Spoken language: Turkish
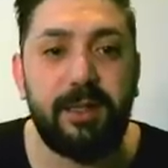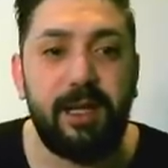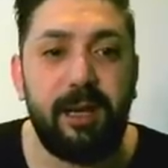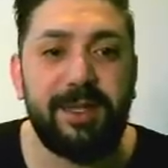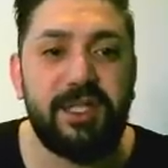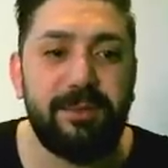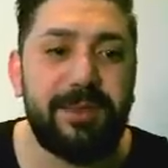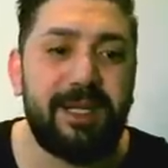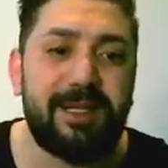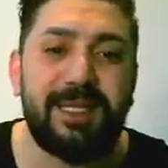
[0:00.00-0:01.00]
Ama
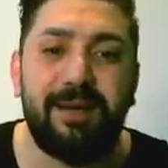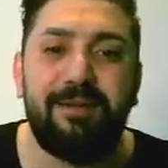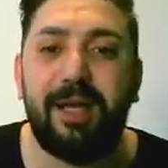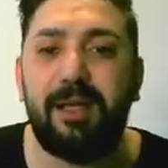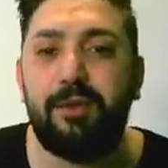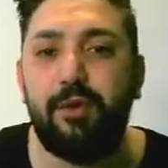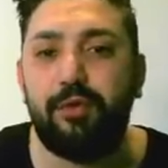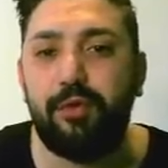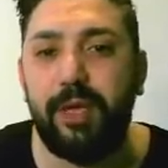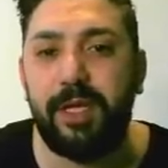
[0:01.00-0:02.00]
şimdilik kısa vadeli yön
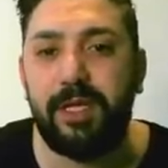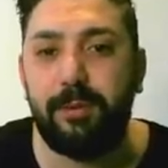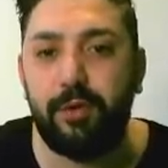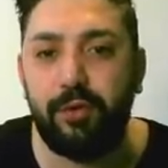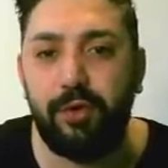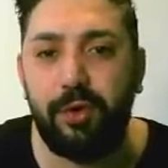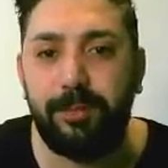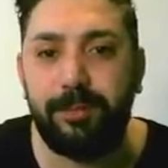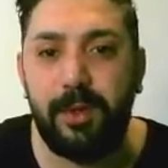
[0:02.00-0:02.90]
yukarı gibi duruyor.